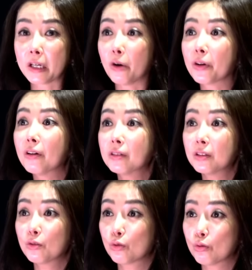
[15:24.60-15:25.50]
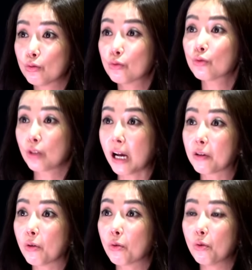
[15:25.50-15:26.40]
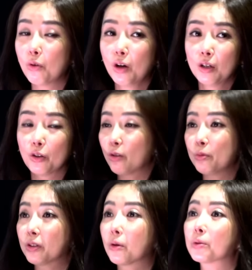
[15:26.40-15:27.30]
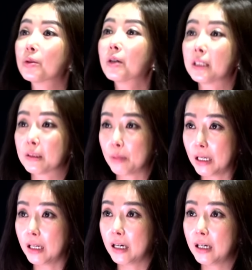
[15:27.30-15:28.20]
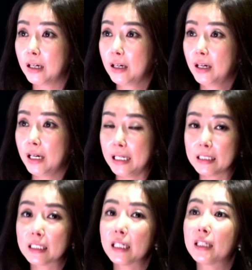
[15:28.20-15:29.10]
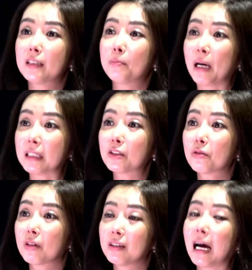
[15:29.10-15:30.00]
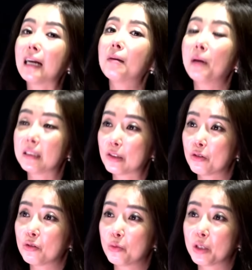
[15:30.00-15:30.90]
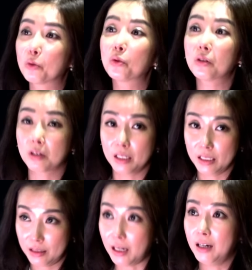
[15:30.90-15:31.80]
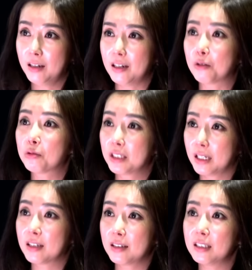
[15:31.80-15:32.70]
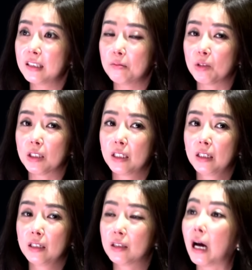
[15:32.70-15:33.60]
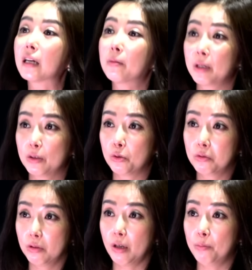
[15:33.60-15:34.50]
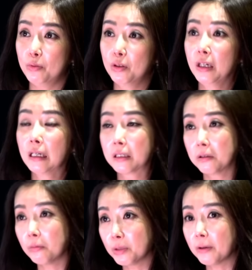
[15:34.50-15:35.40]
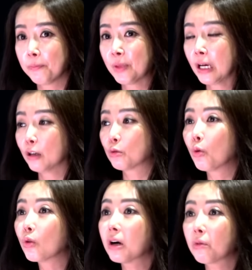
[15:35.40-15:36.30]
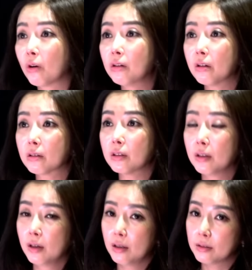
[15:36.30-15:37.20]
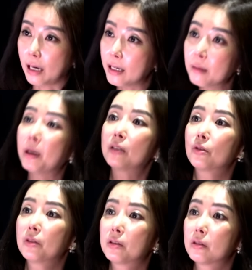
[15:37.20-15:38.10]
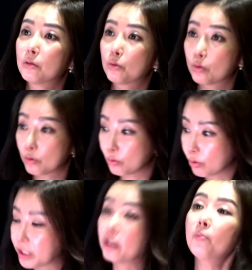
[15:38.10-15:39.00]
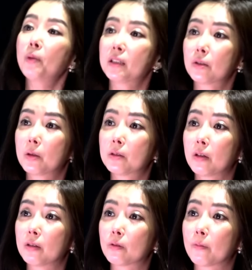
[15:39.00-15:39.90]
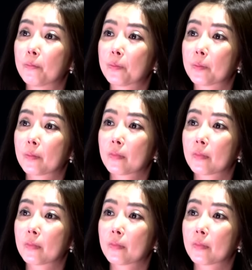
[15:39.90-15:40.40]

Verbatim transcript: 경영은 할 거고 여러분들 걱정하지 말라. SK 발전과 나라 발전을 위해 노력하겠다라고 이야기를 음. 했습니다. 나라 발전은 개뿔. 그러면 돈과 권력을 나라 발전에 쓰, 고 기업 발전에 써야죠. 음.